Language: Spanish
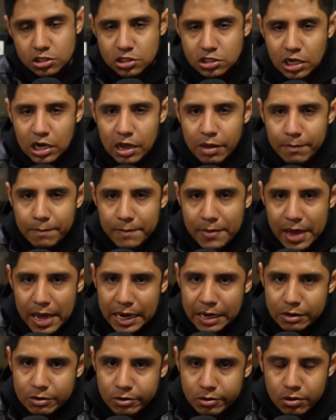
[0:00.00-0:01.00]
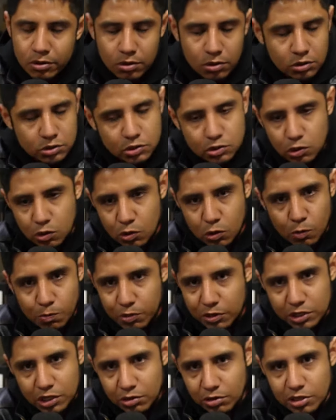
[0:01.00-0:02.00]
Sin embargo, no son
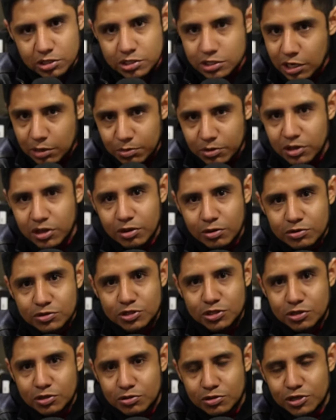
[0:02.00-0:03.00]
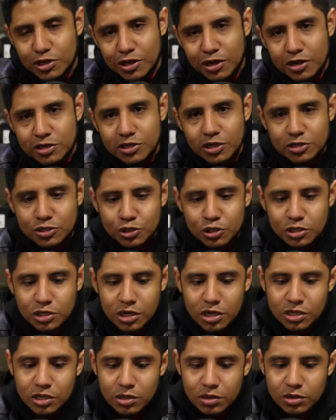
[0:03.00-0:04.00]
compatibles realmente con 5 GHz. Yo he
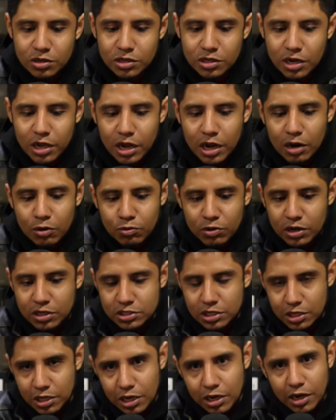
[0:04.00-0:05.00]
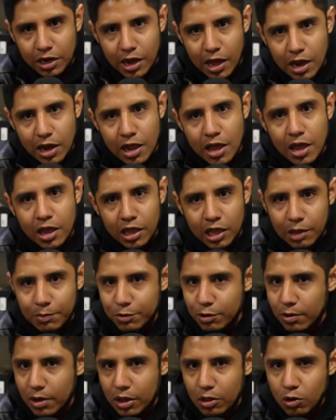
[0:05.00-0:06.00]
tratado de traer algunas aquí al canal y he
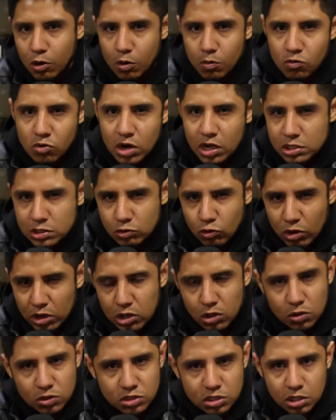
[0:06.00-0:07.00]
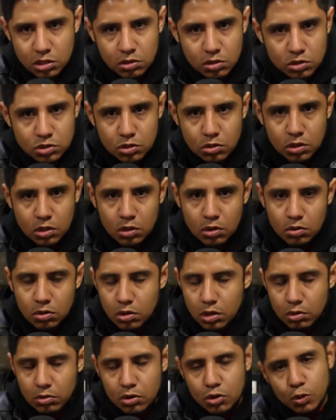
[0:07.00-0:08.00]
probado como unas 4 o 5, yo creo, no
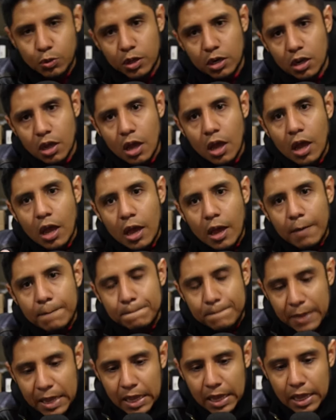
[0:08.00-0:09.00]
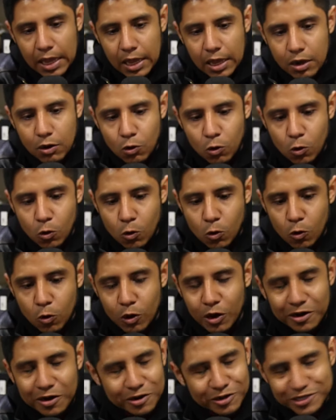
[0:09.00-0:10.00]
recuerdo bien pero
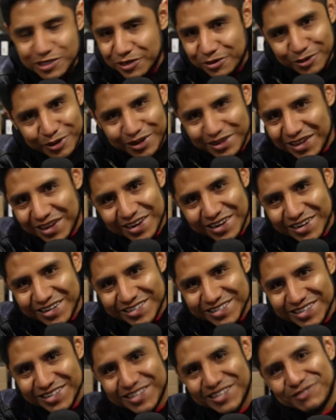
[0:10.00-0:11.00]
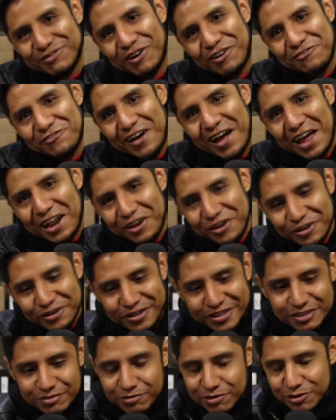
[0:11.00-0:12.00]
no se conectan a las redes Wi-Fi, ¿no?
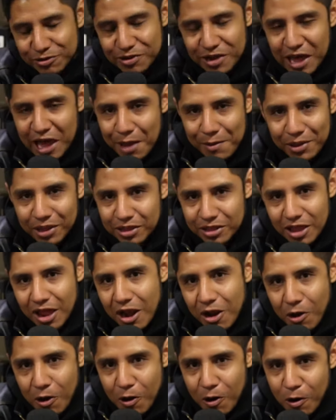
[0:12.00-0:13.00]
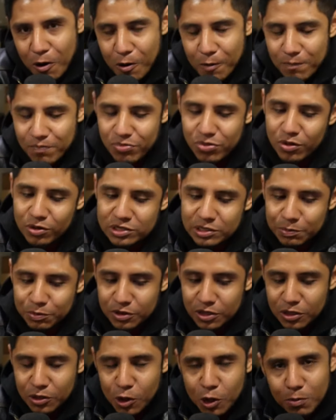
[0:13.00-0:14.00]
Desafortunadamente no, se ha
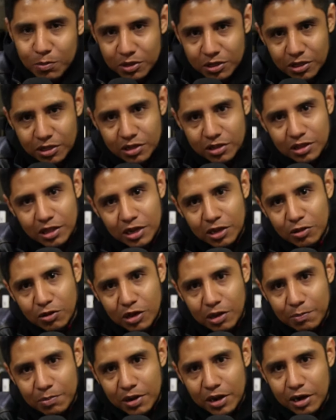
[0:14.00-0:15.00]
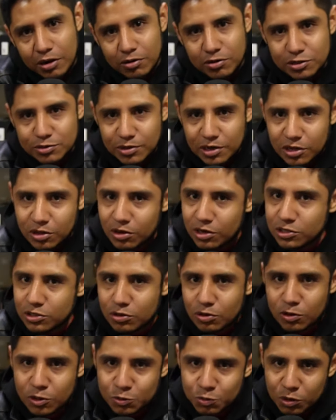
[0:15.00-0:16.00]
podido y me he tenido que pelear con los vendedores o
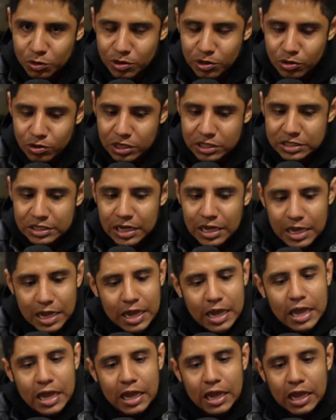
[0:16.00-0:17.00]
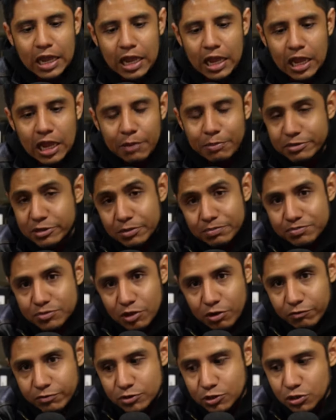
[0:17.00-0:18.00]
con los proveedores. Y pues no,
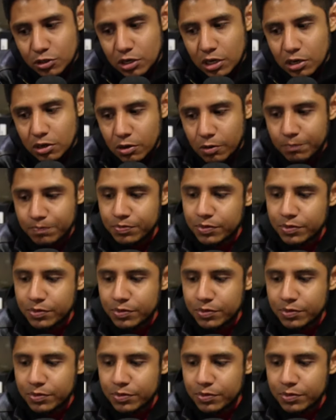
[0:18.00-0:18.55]
no funcionan ¿no?